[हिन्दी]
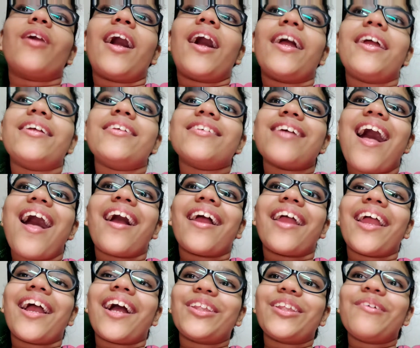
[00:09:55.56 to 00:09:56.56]
गाइज
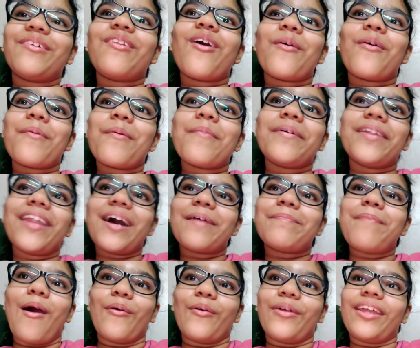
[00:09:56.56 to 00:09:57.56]
आगे का तो व्लॉग मैं बना
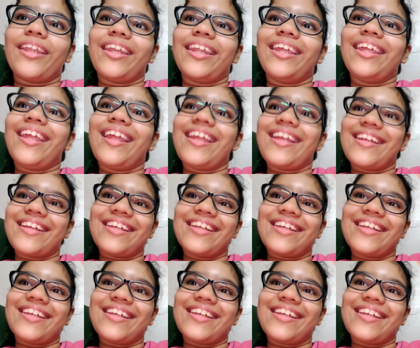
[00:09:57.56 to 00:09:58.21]
पाऊँगी नहीं